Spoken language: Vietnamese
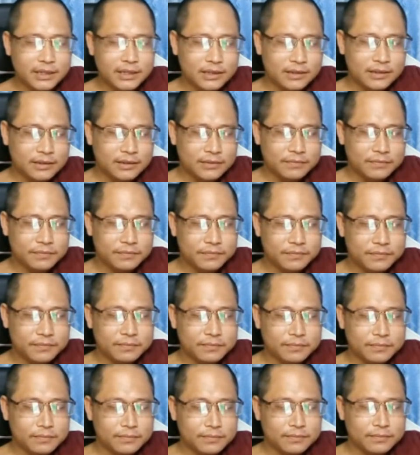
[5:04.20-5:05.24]
mình nữa
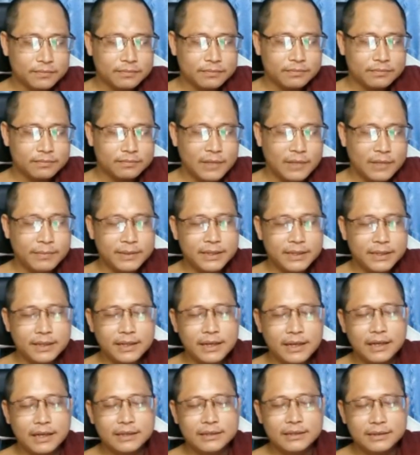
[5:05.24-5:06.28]
mà mình
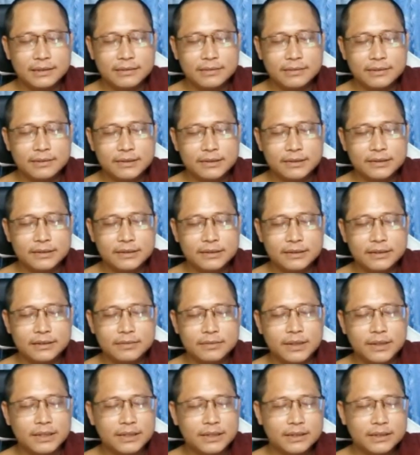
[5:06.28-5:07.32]
nhìn lên thì những
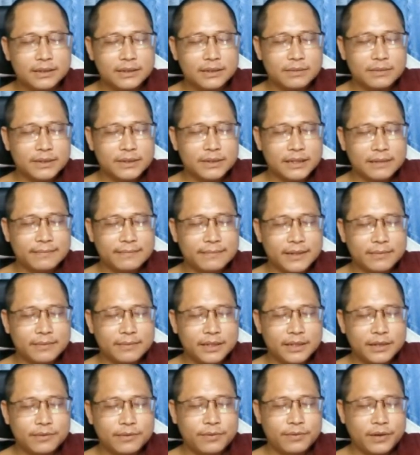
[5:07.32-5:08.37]
người bình thường thì mình cảm thấy
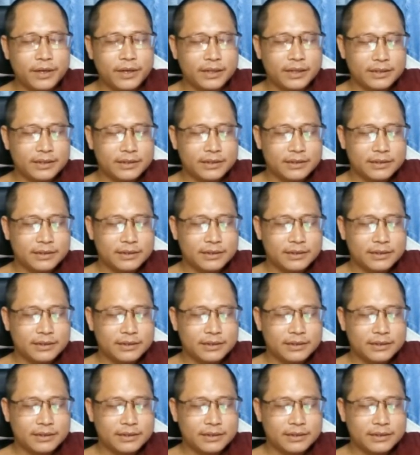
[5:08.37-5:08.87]
mình thiếu khuyết